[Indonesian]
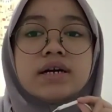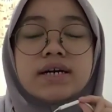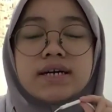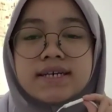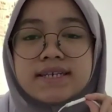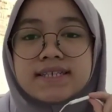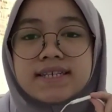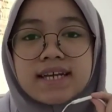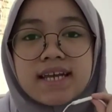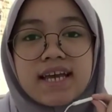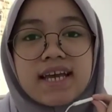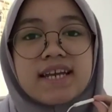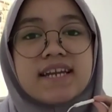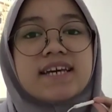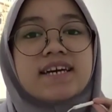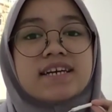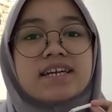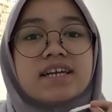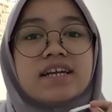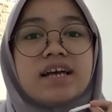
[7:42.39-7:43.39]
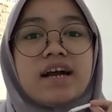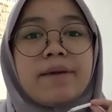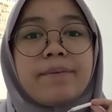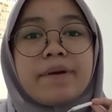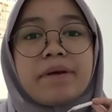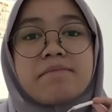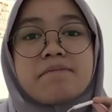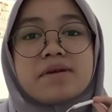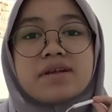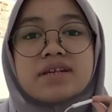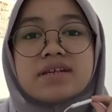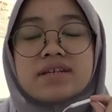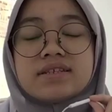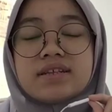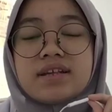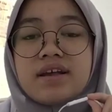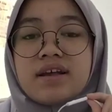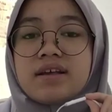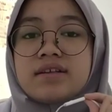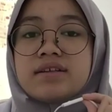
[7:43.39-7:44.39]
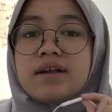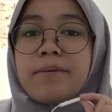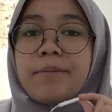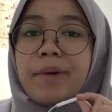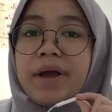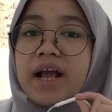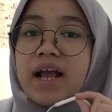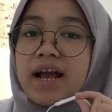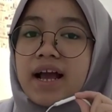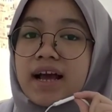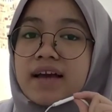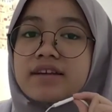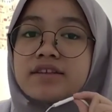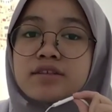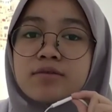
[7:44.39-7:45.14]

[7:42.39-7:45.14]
Eh, sekian dari apa yang bisa saya sampaikan.